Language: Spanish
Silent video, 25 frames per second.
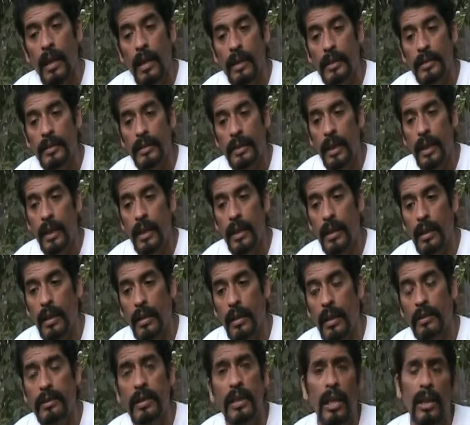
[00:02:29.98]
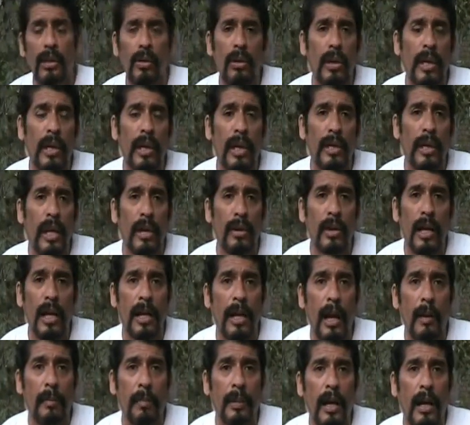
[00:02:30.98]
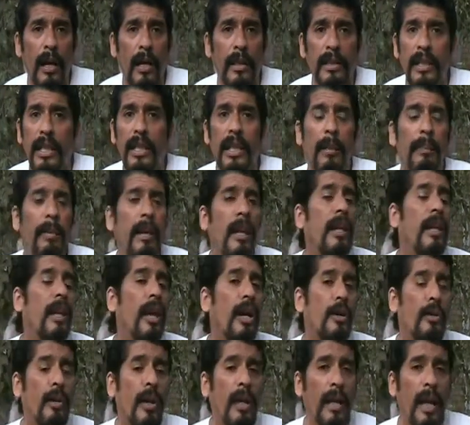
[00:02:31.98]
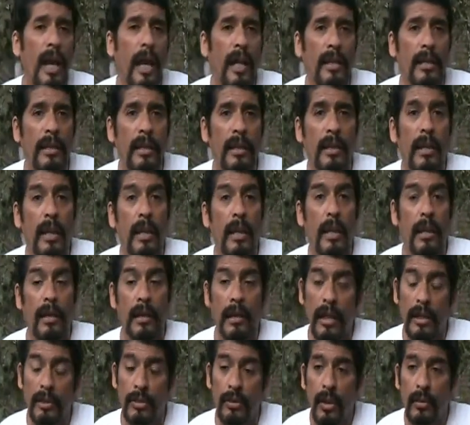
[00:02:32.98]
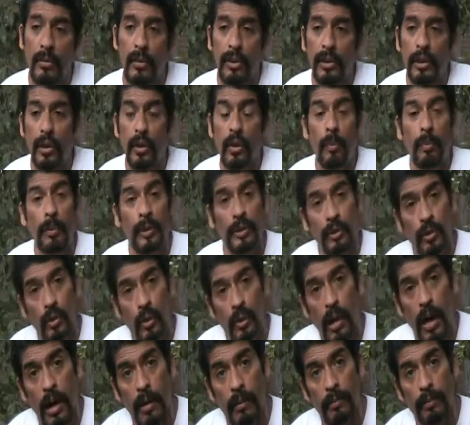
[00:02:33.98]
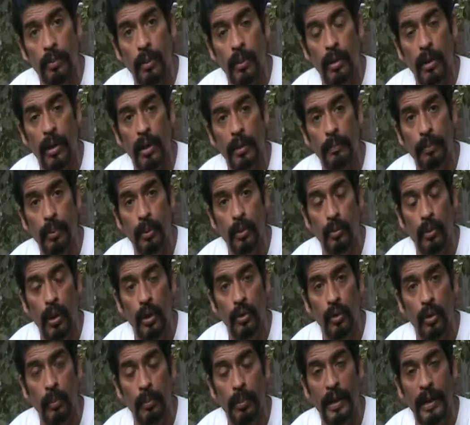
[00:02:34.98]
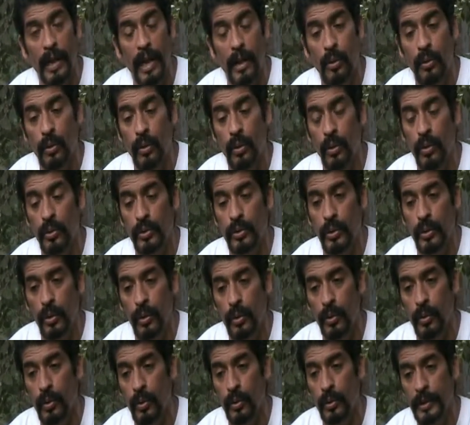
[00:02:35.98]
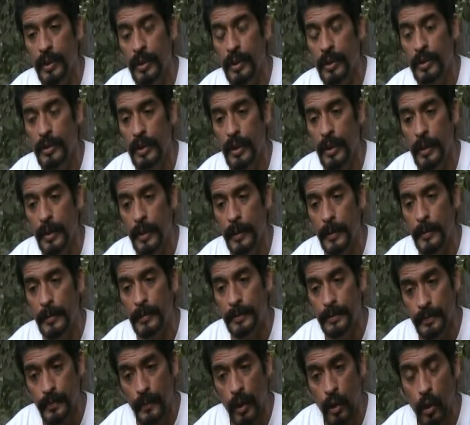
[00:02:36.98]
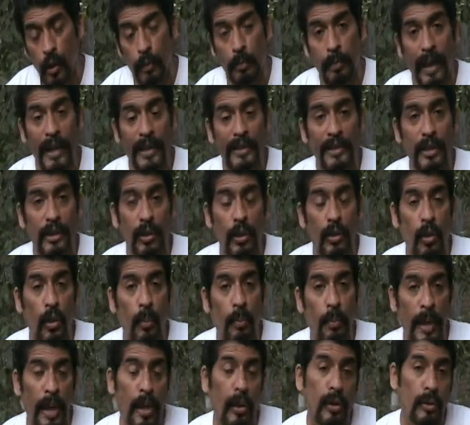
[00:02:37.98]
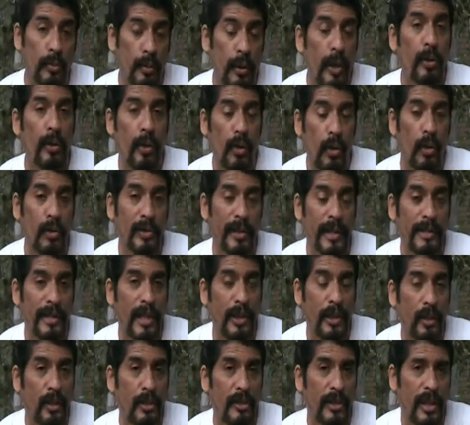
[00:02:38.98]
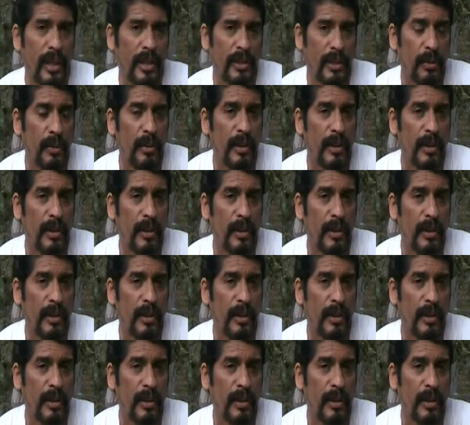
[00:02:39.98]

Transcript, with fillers: Este, así que no le ganaron a Lapra, ni Lapra le ganó a nadie. Es como dijo Pessoa por, cuando pelearon este, los, países europeos, bueno, con los asiáticos en